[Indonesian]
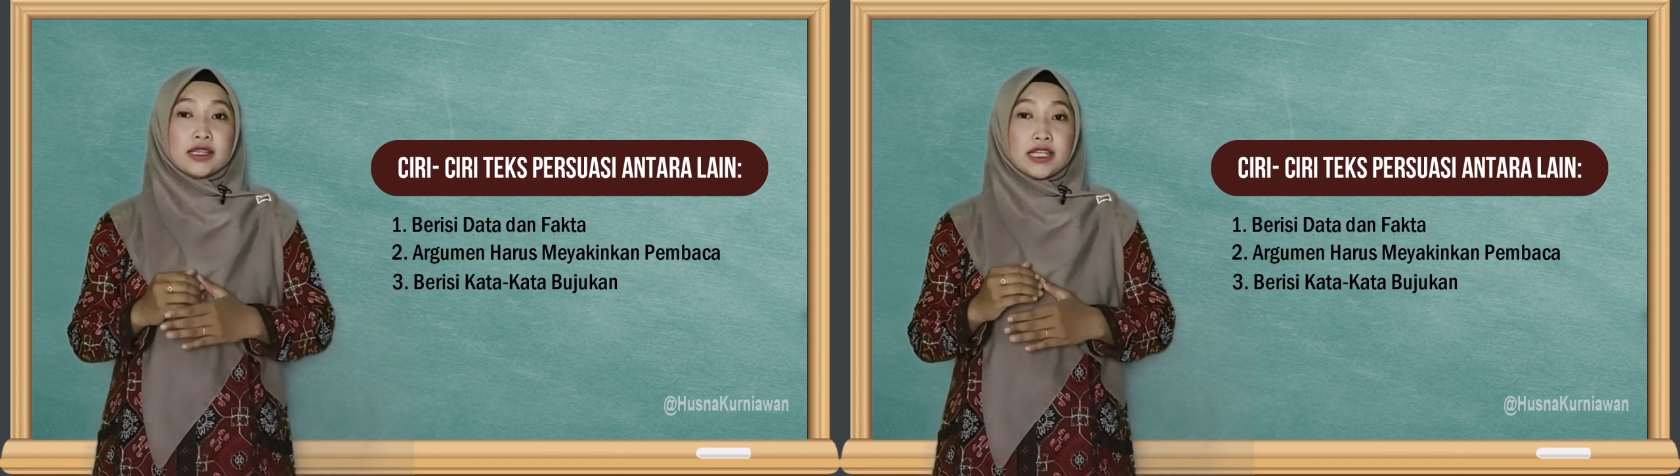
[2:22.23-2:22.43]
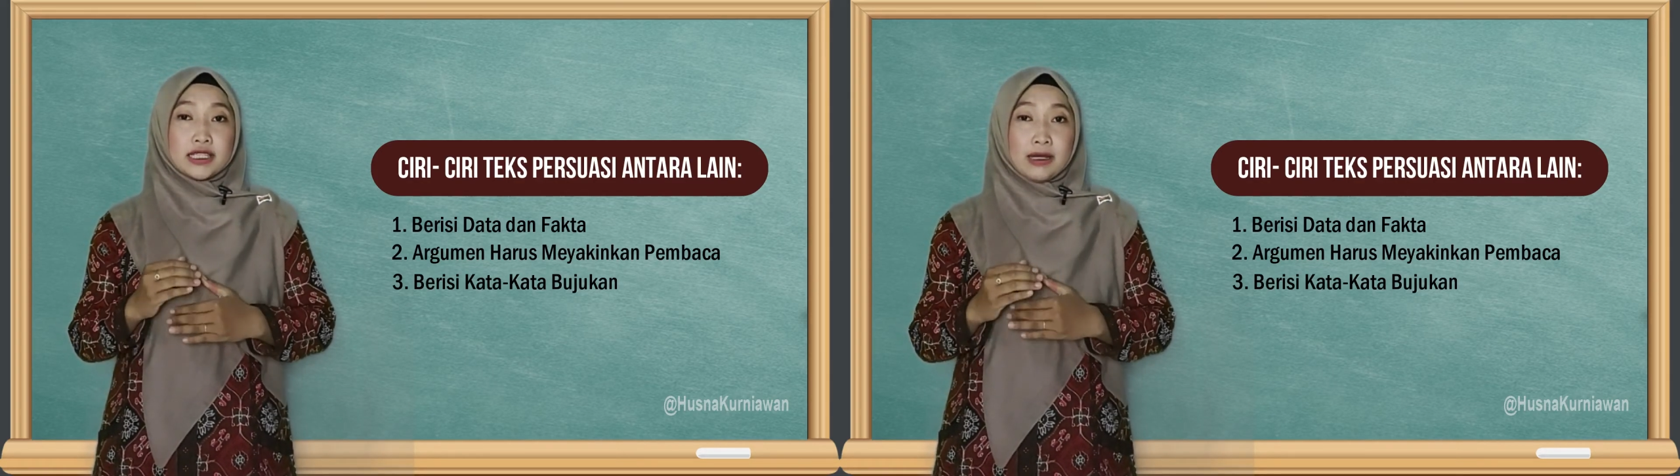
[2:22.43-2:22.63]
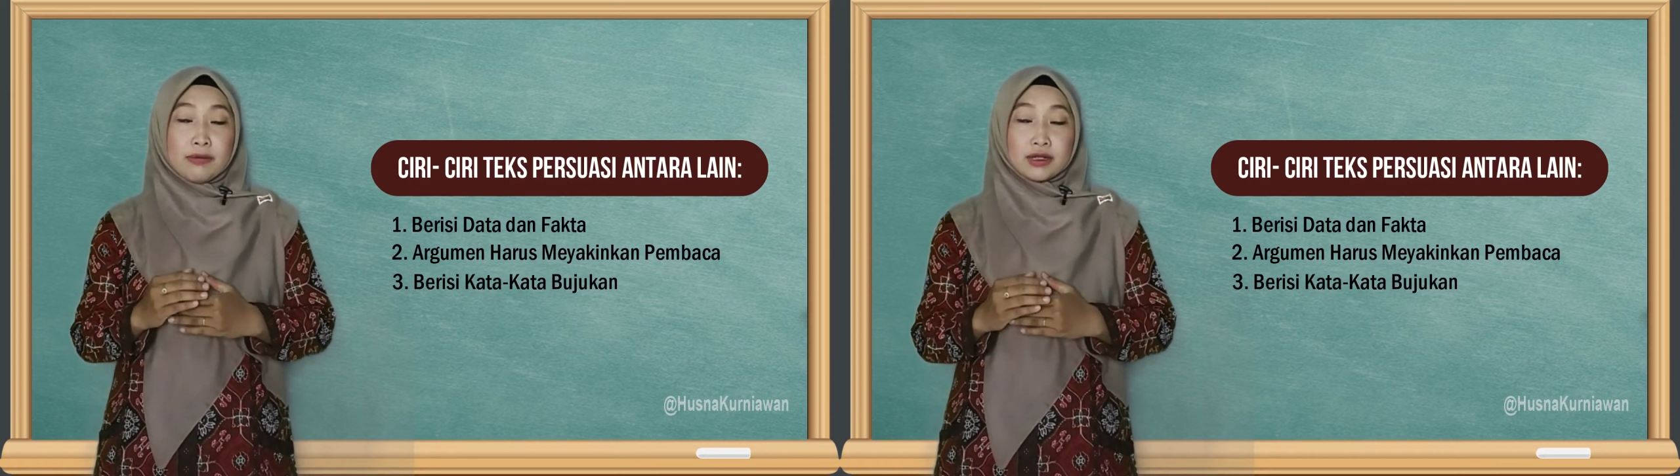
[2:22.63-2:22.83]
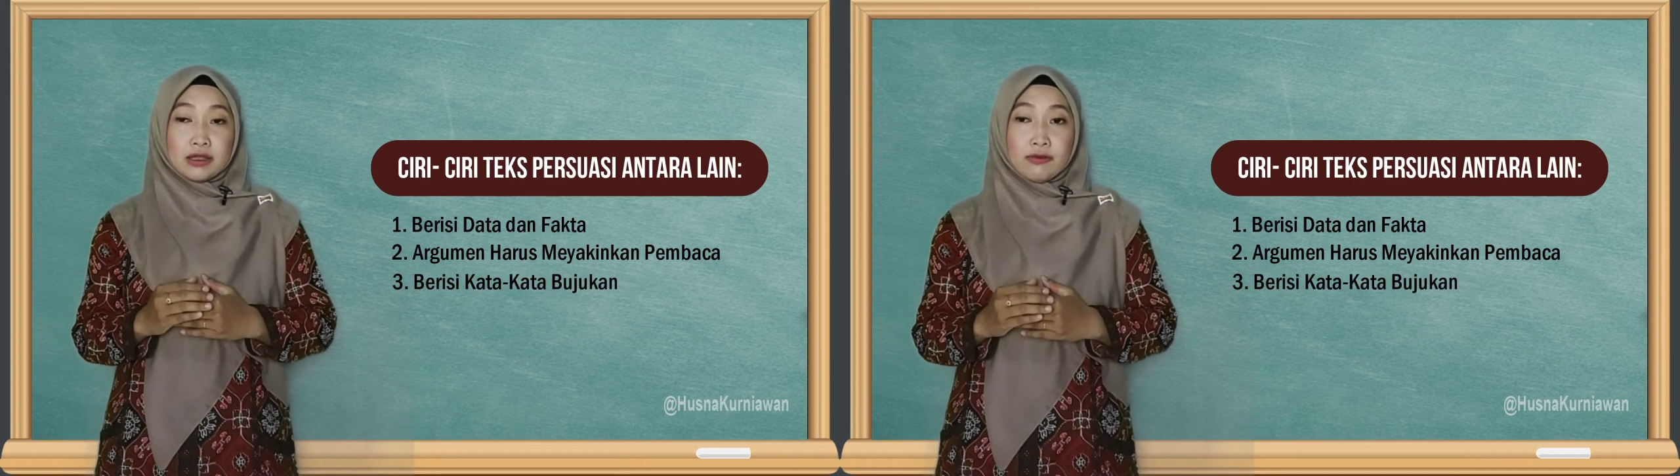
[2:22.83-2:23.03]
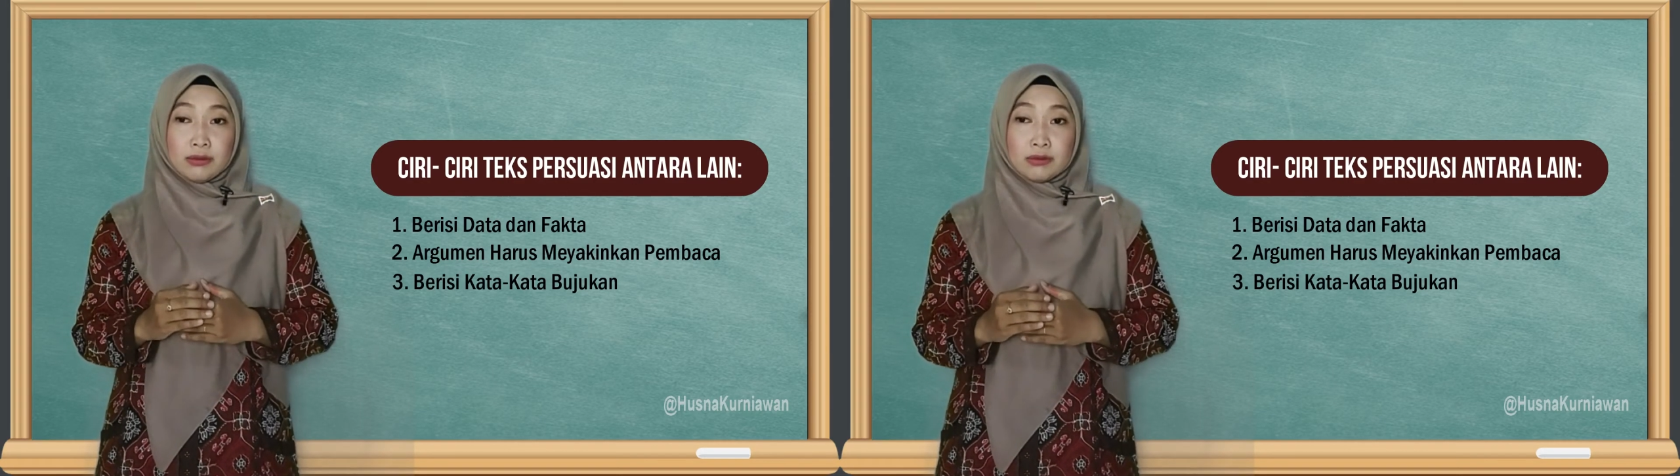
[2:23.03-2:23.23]
teks yang
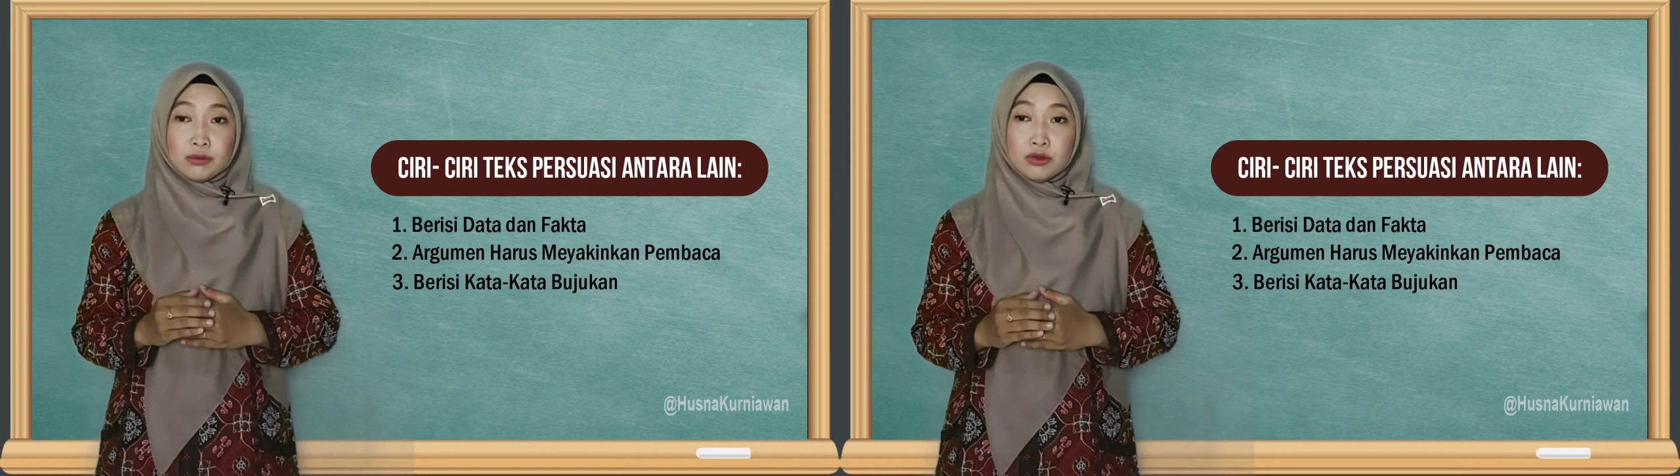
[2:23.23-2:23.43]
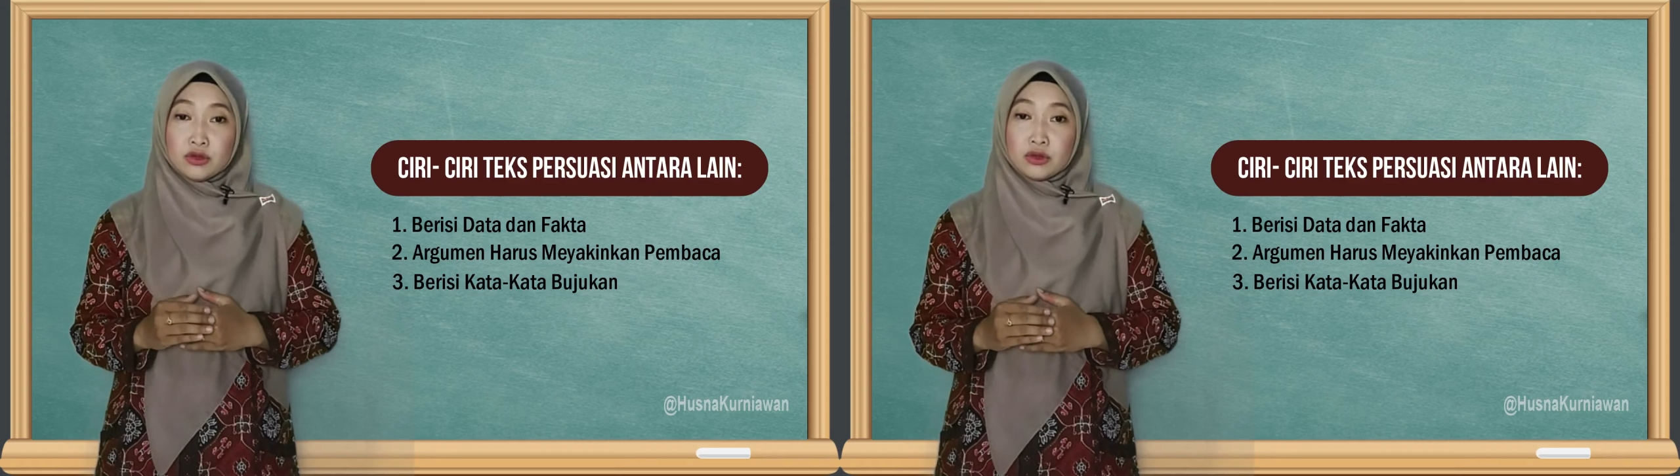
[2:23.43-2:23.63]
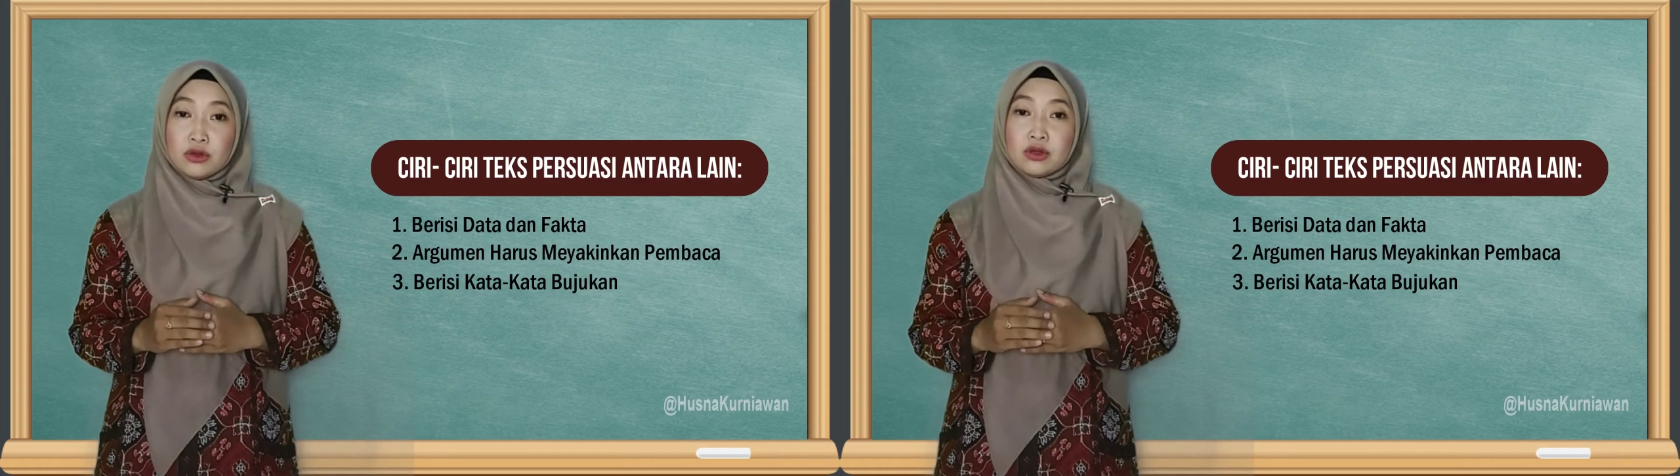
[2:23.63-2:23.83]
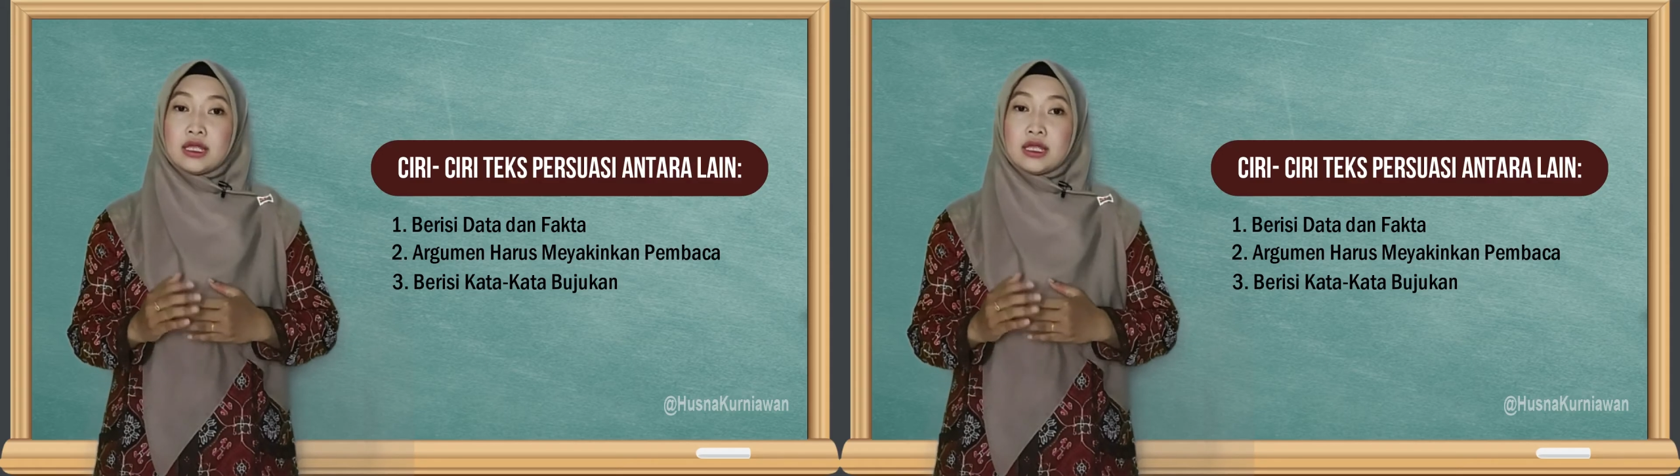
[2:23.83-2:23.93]
bersifat membujuk,